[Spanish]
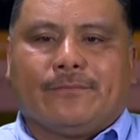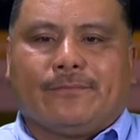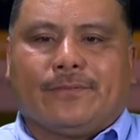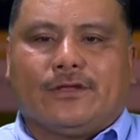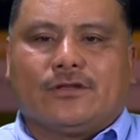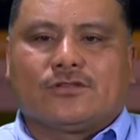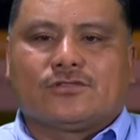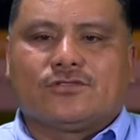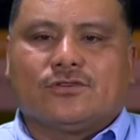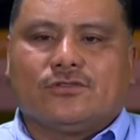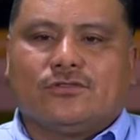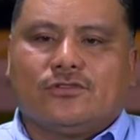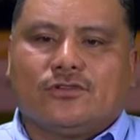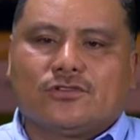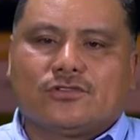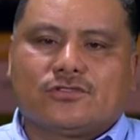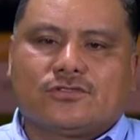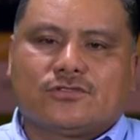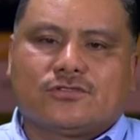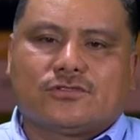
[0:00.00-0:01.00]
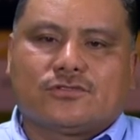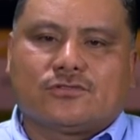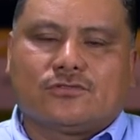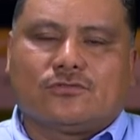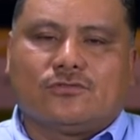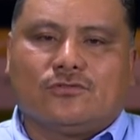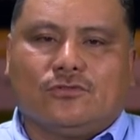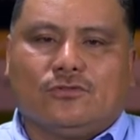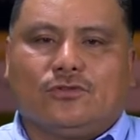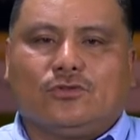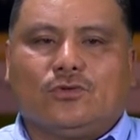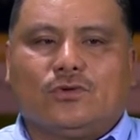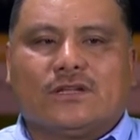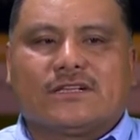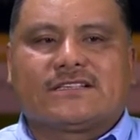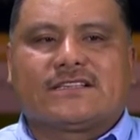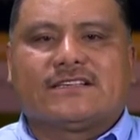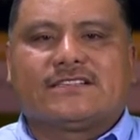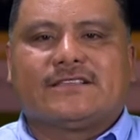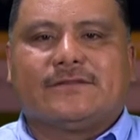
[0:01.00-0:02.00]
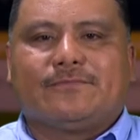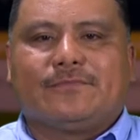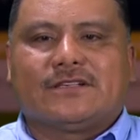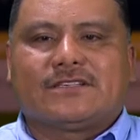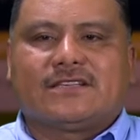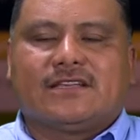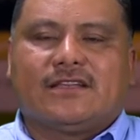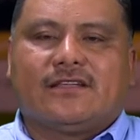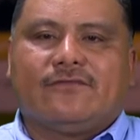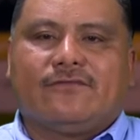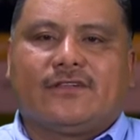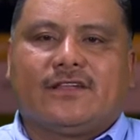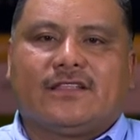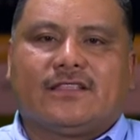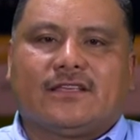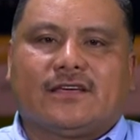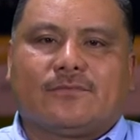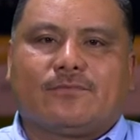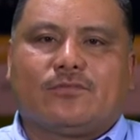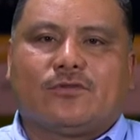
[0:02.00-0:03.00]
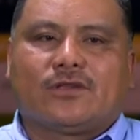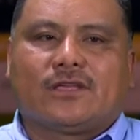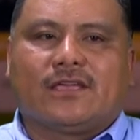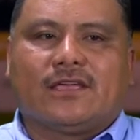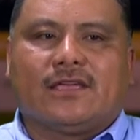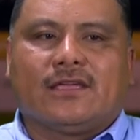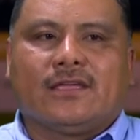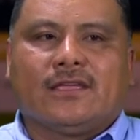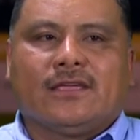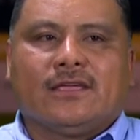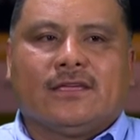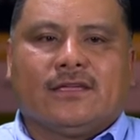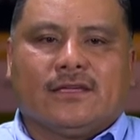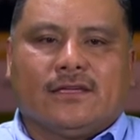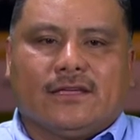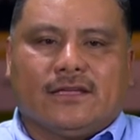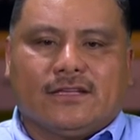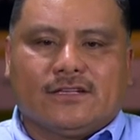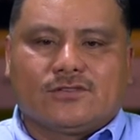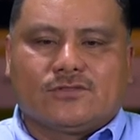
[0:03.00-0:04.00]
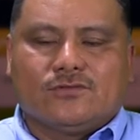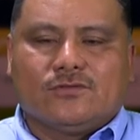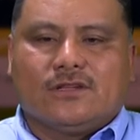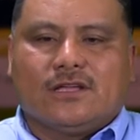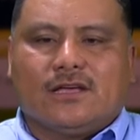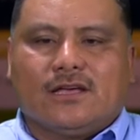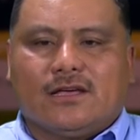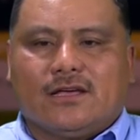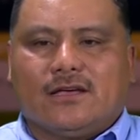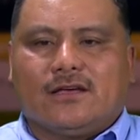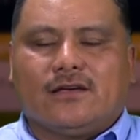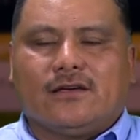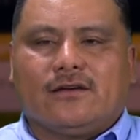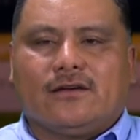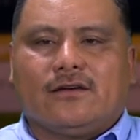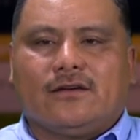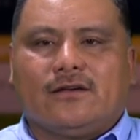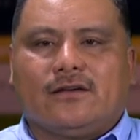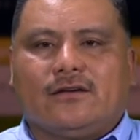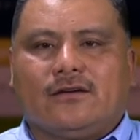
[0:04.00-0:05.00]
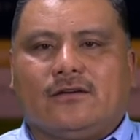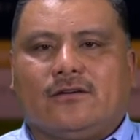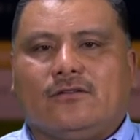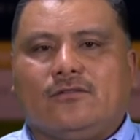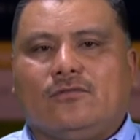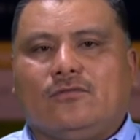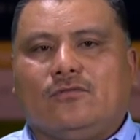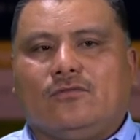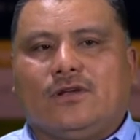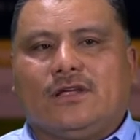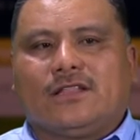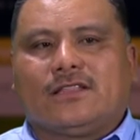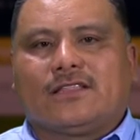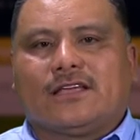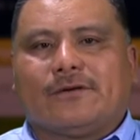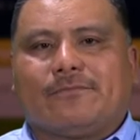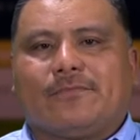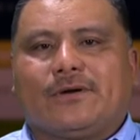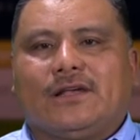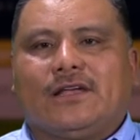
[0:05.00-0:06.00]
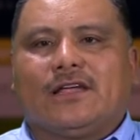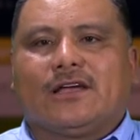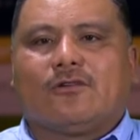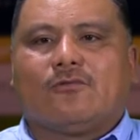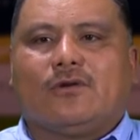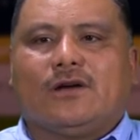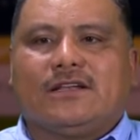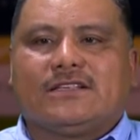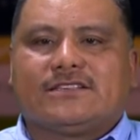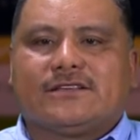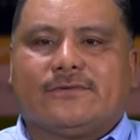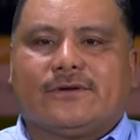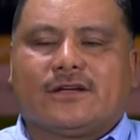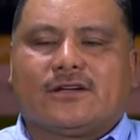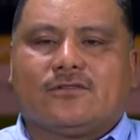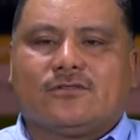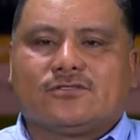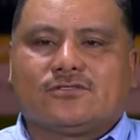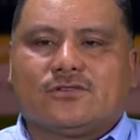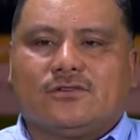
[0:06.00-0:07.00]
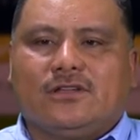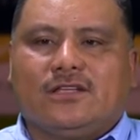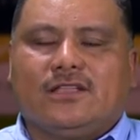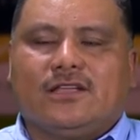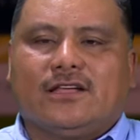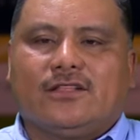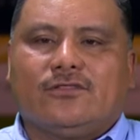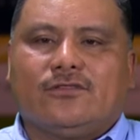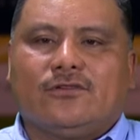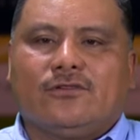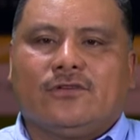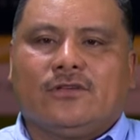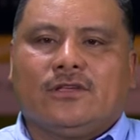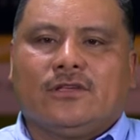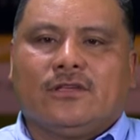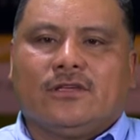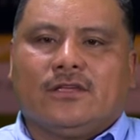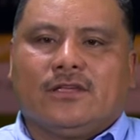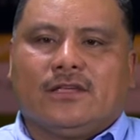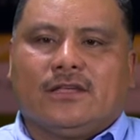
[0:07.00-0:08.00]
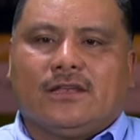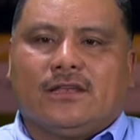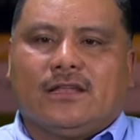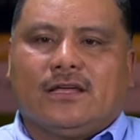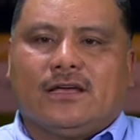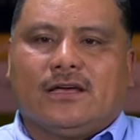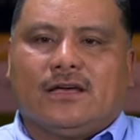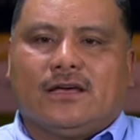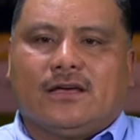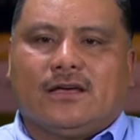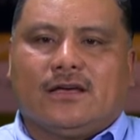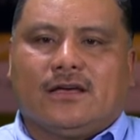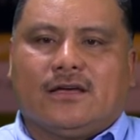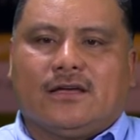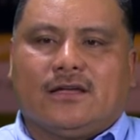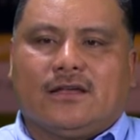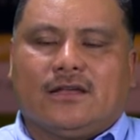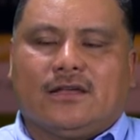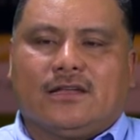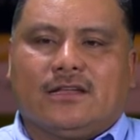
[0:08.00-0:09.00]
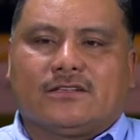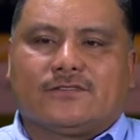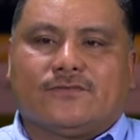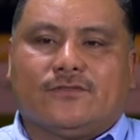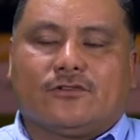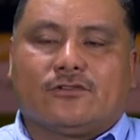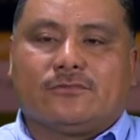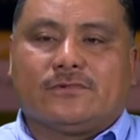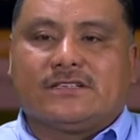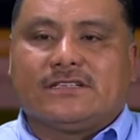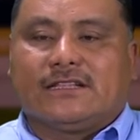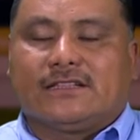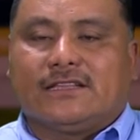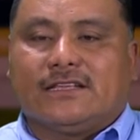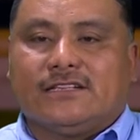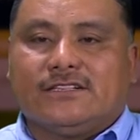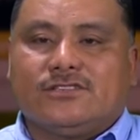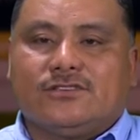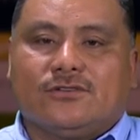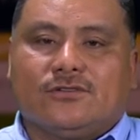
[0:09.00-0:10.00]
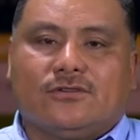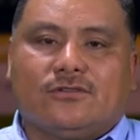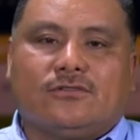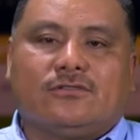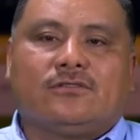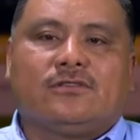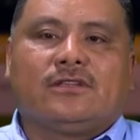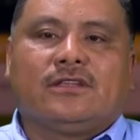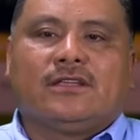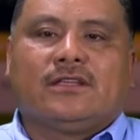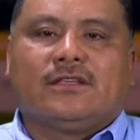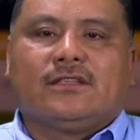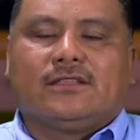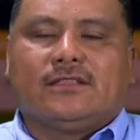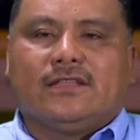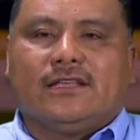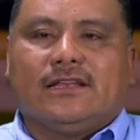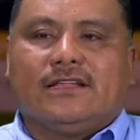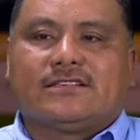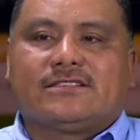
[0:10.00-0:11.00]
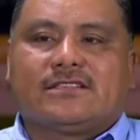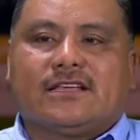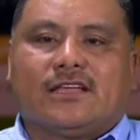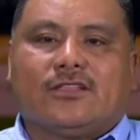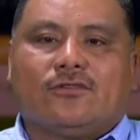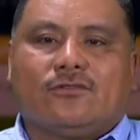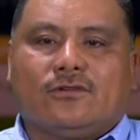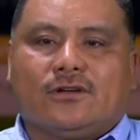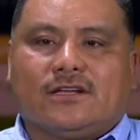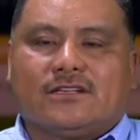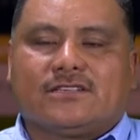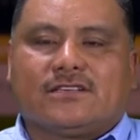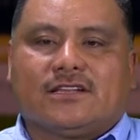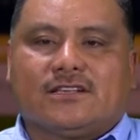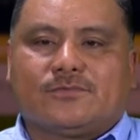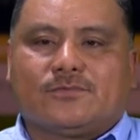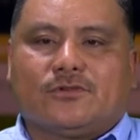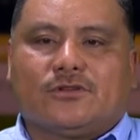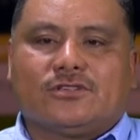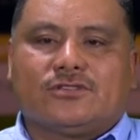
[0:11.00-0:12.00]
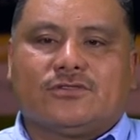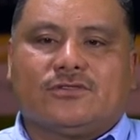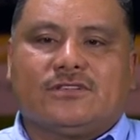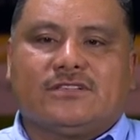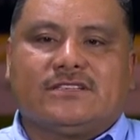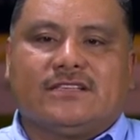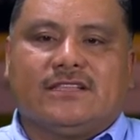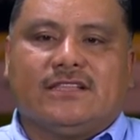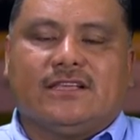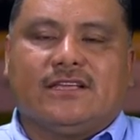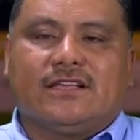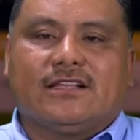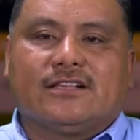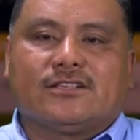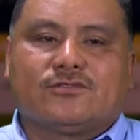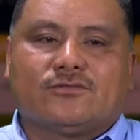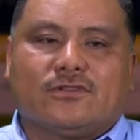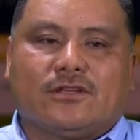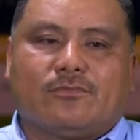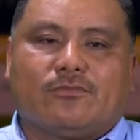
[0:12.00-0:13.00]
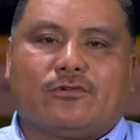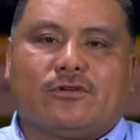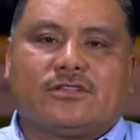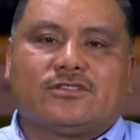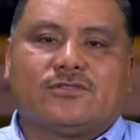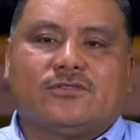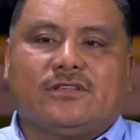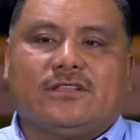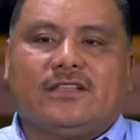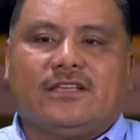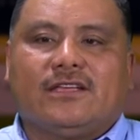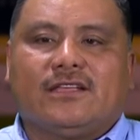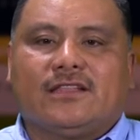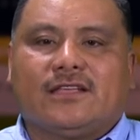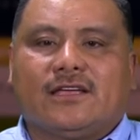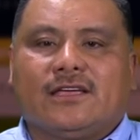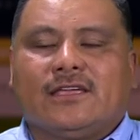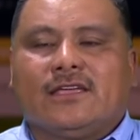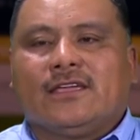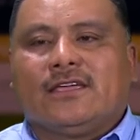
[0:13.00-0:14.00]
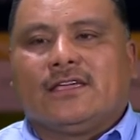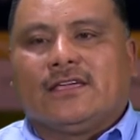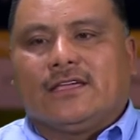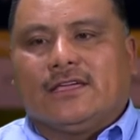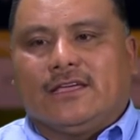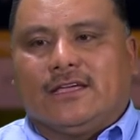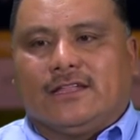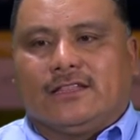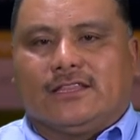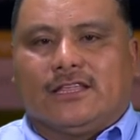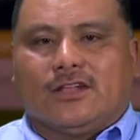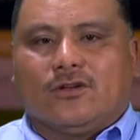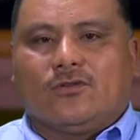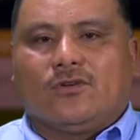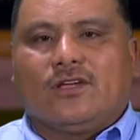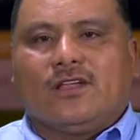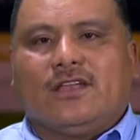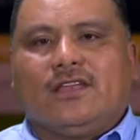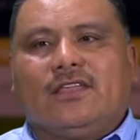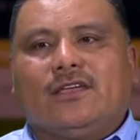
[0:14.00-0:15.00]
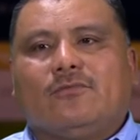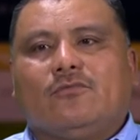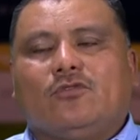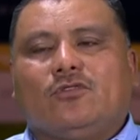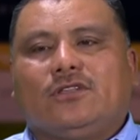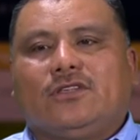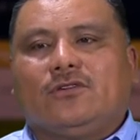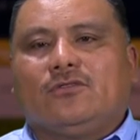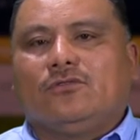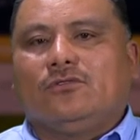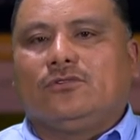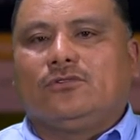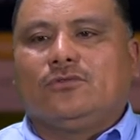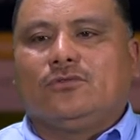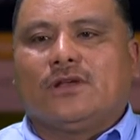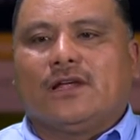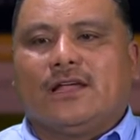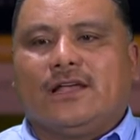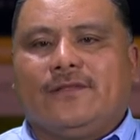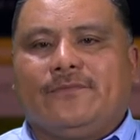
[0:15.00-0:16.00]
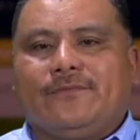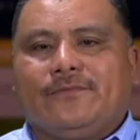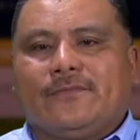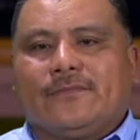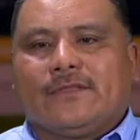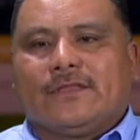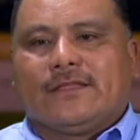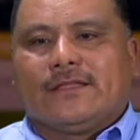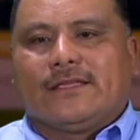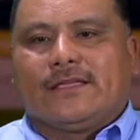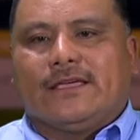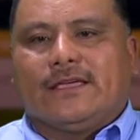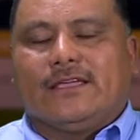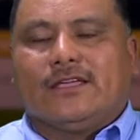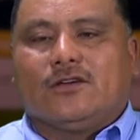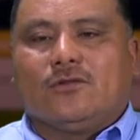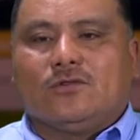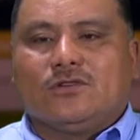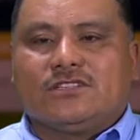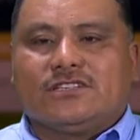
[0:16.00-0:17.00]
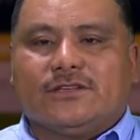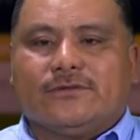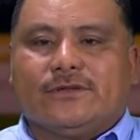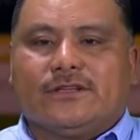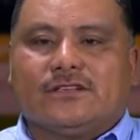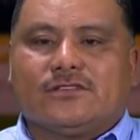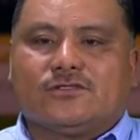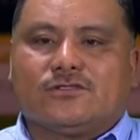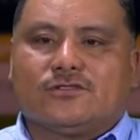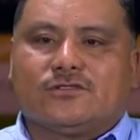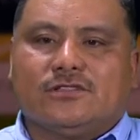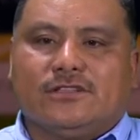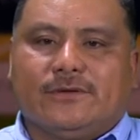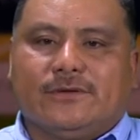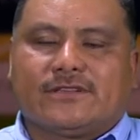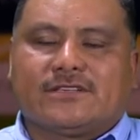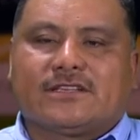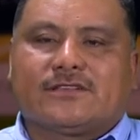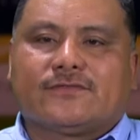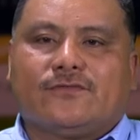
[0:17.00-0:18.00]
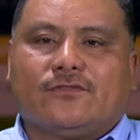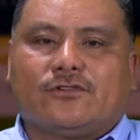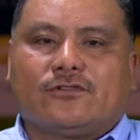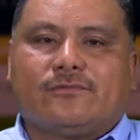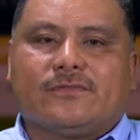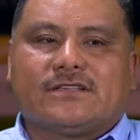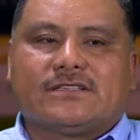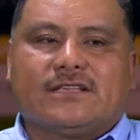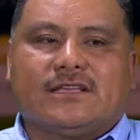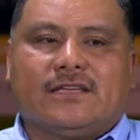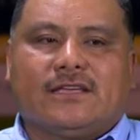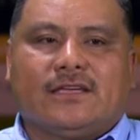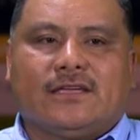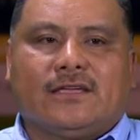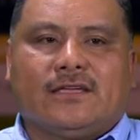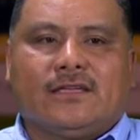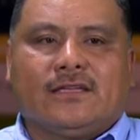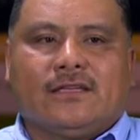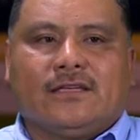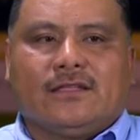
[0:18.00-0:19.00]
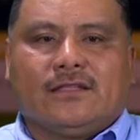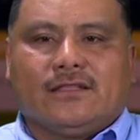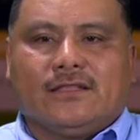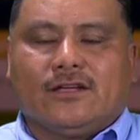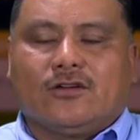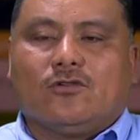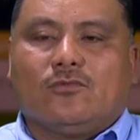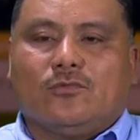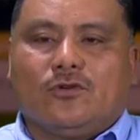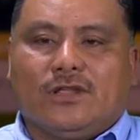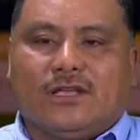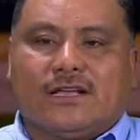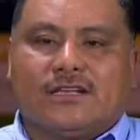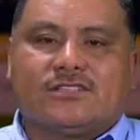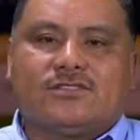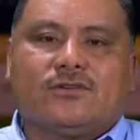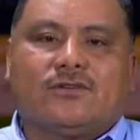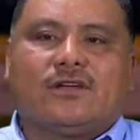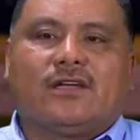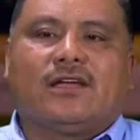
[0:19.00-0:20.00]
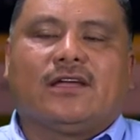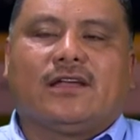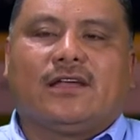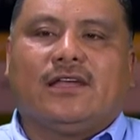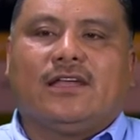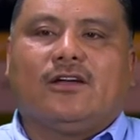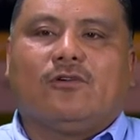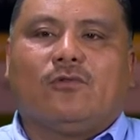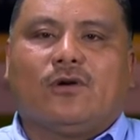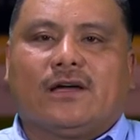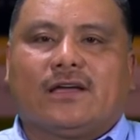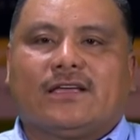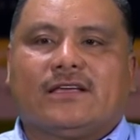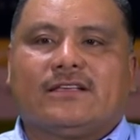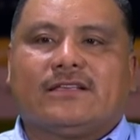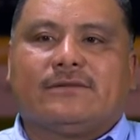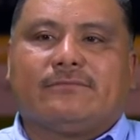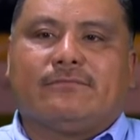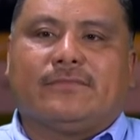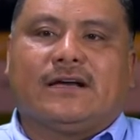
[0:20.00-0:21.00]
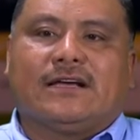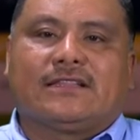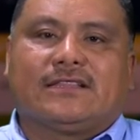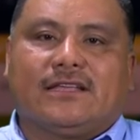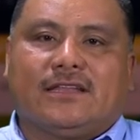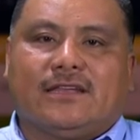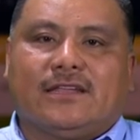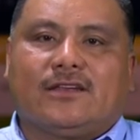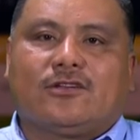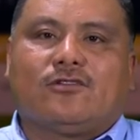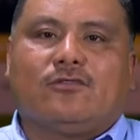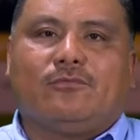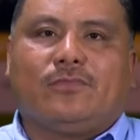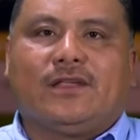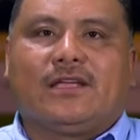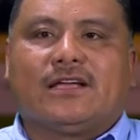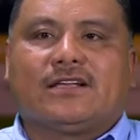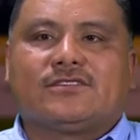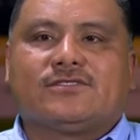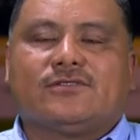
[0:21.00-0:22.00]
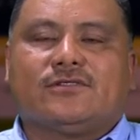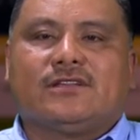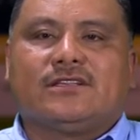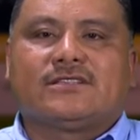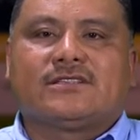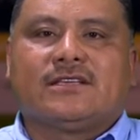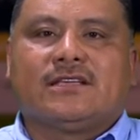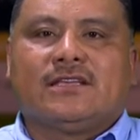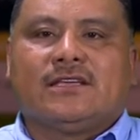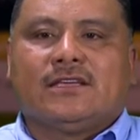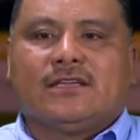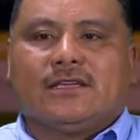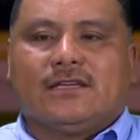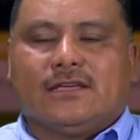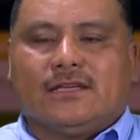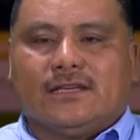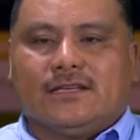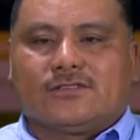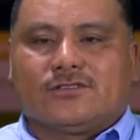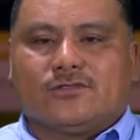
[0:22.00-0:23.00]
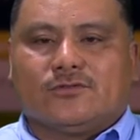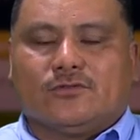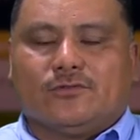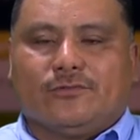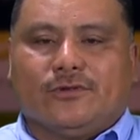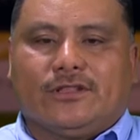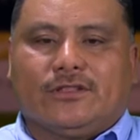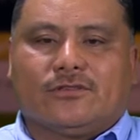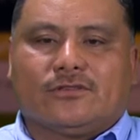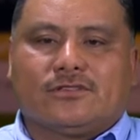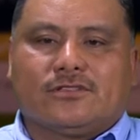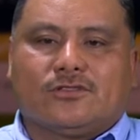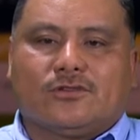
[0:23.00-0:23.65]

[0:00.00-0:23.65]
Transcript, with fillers: pero son dos culturas que se empiezan a enfrentar porque es una, una etapa en la cual se va consolidando las formas de atención del Estado hacia las poblaciones indígenas, una población indígena heterogénea, multicultural, que inclusive en sus diversas formas de, comunicación en el lenguaje va a tener complicaciones estos momentos.